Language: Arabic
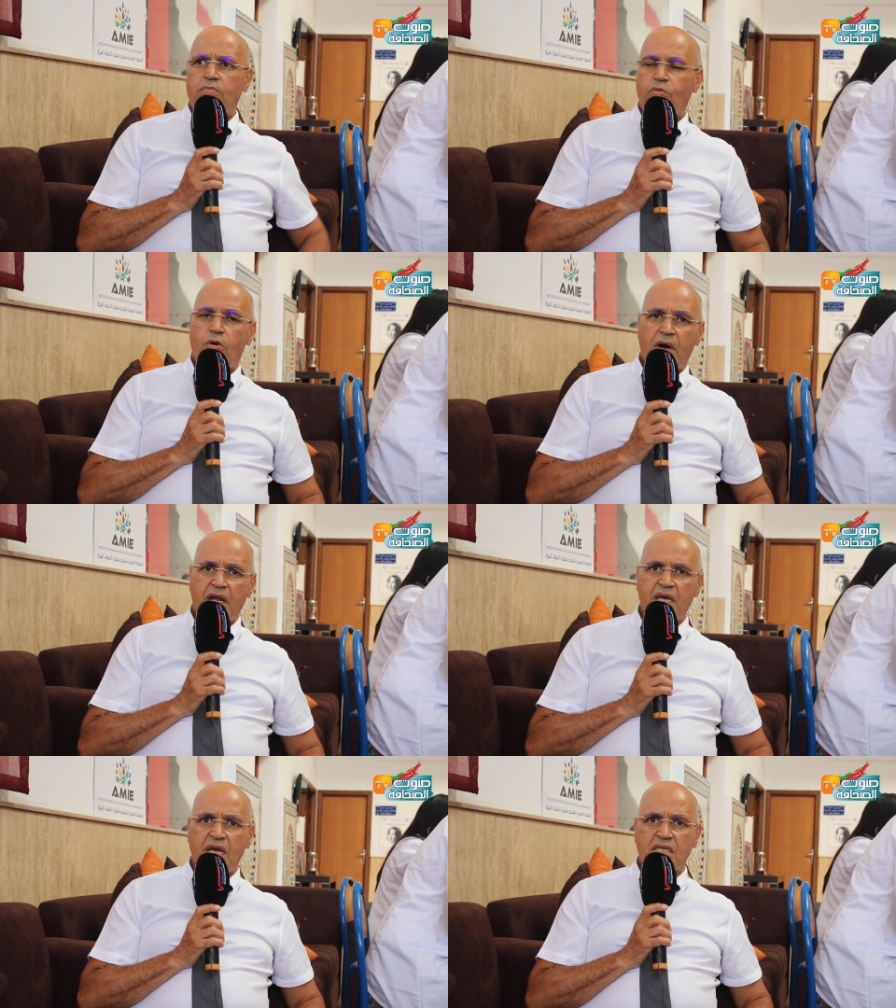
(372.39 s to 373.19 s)

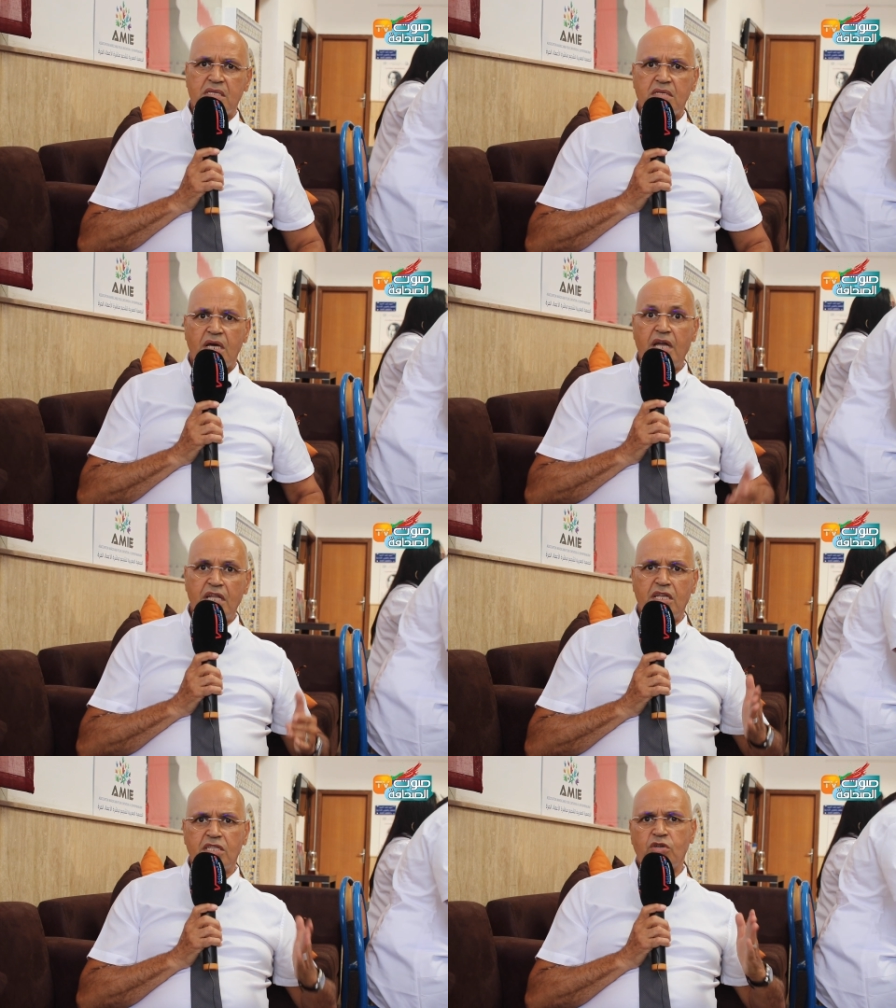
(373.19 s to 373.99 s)
بمباريات حنا
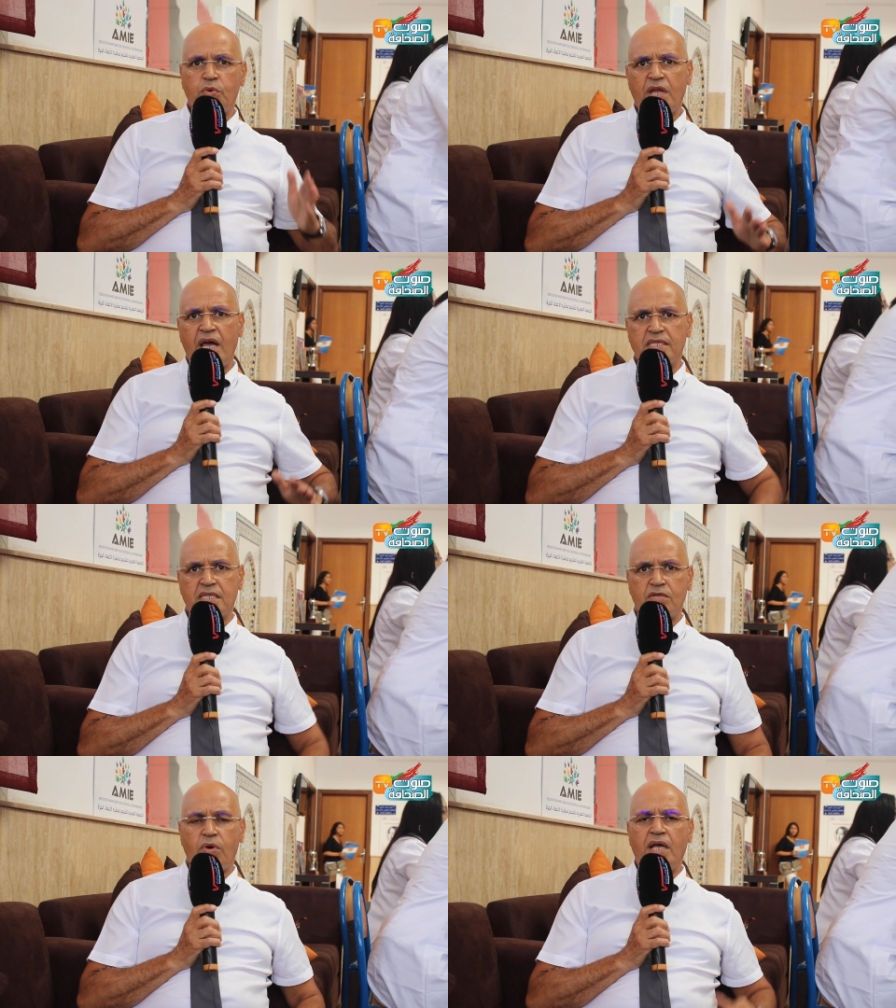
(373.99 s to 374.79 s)
عندنا التكوين
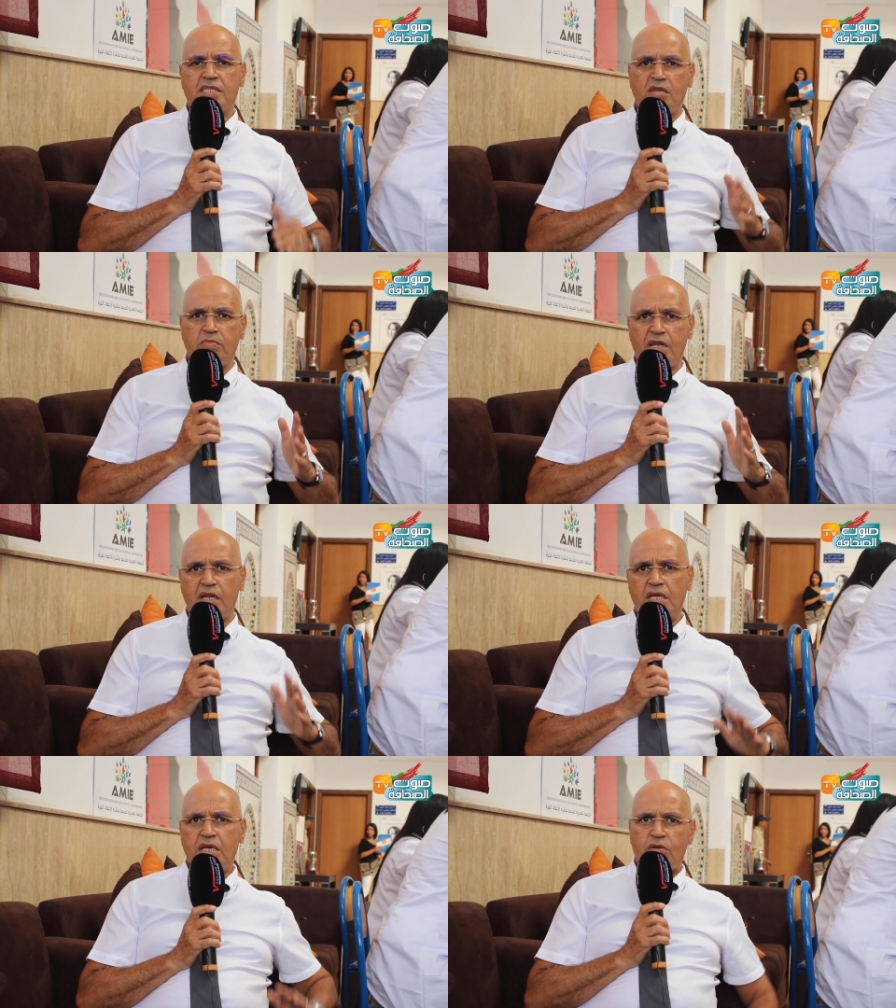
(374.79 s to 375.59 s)
احسن واحسن
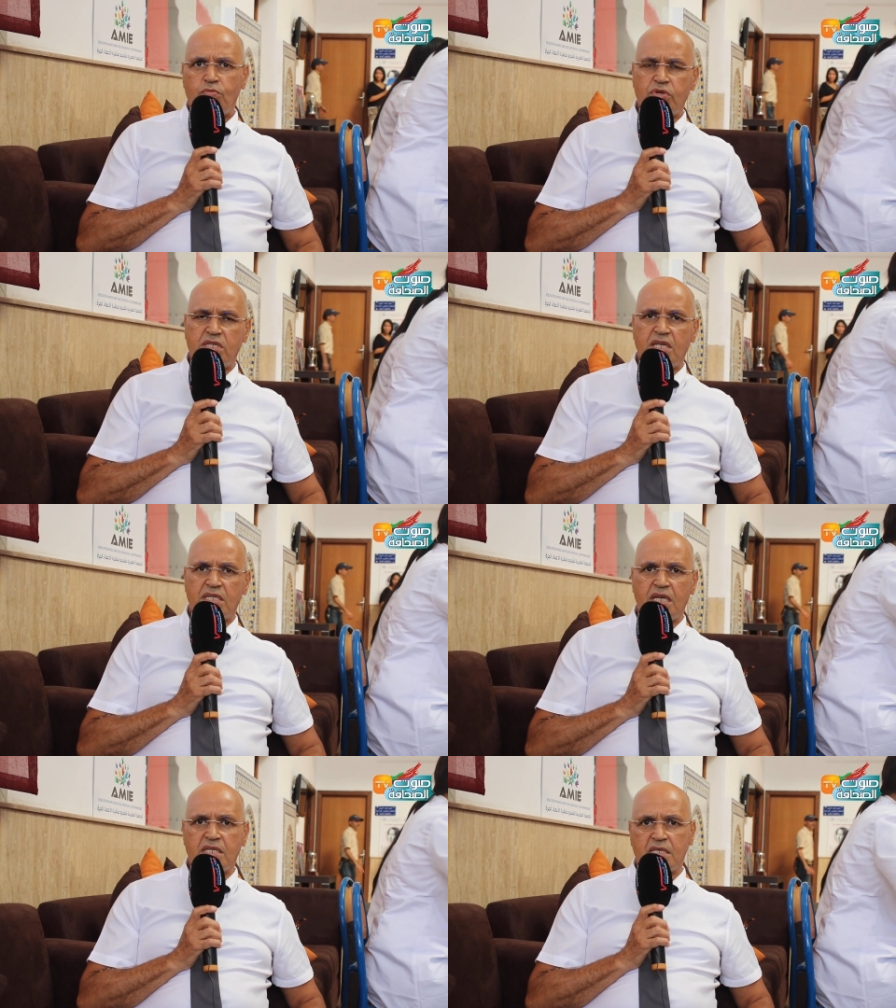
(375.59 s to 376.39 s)
من
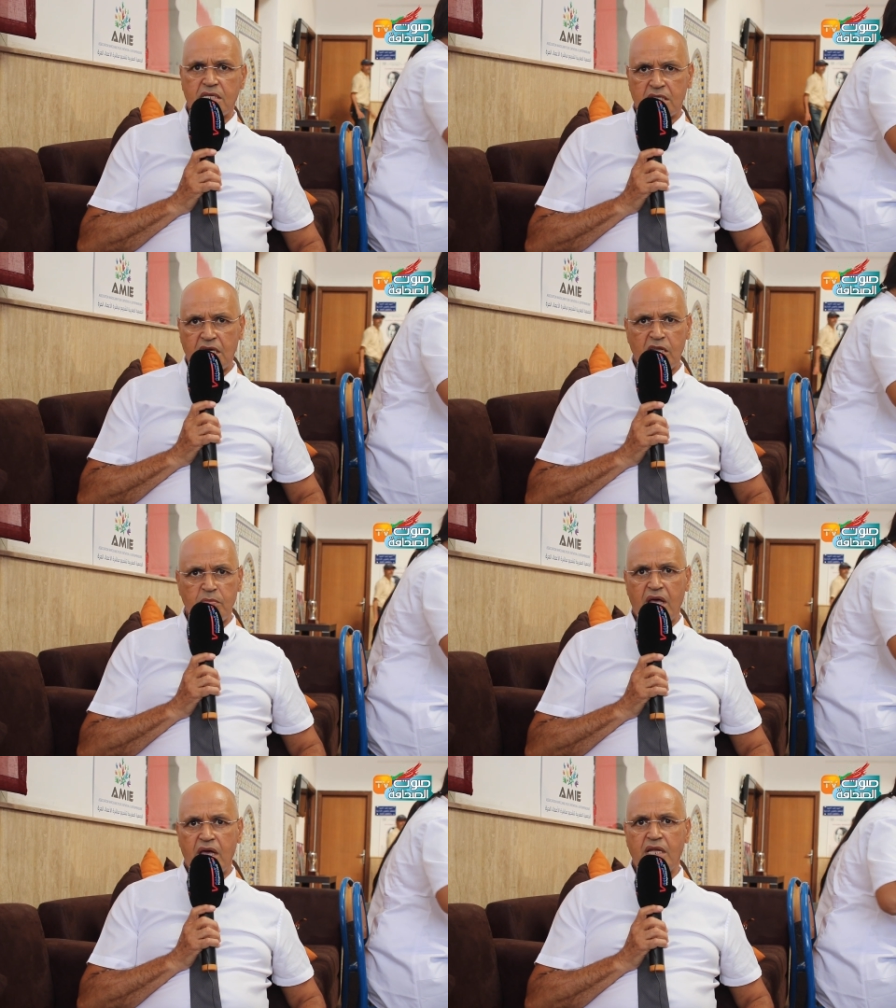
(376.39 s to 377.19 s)
مؤسسات التعليم
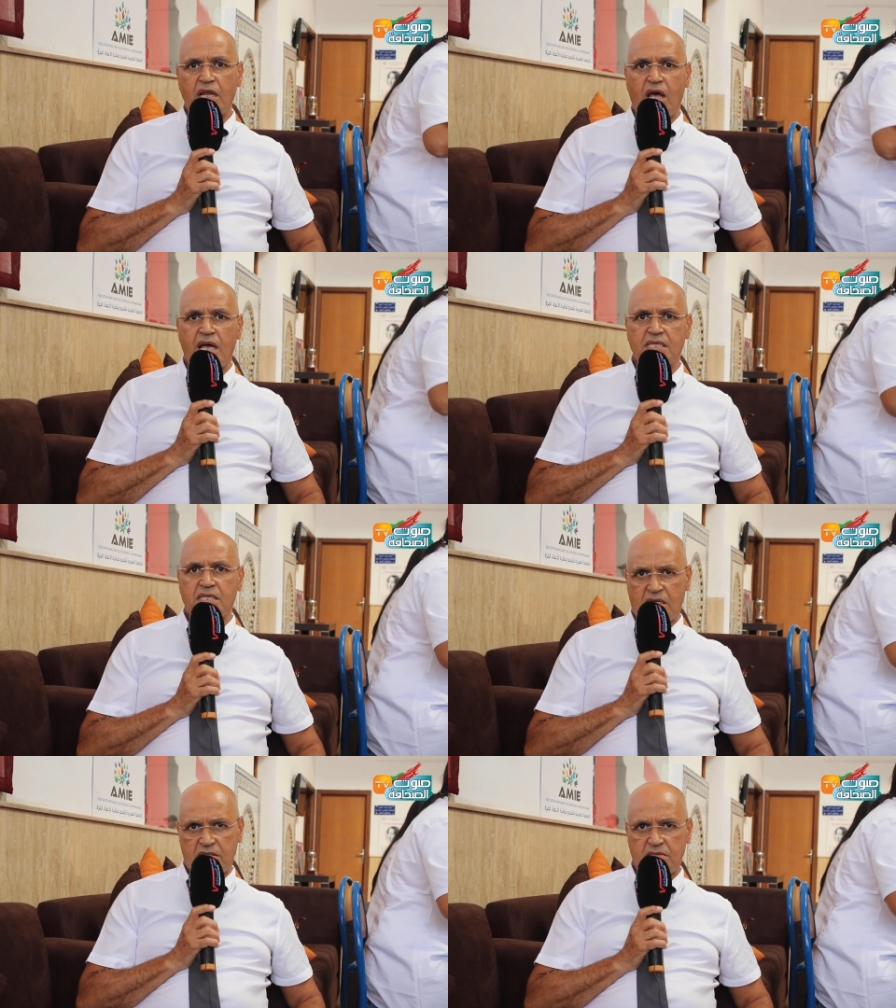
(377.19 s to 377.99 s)
العالي الخاصه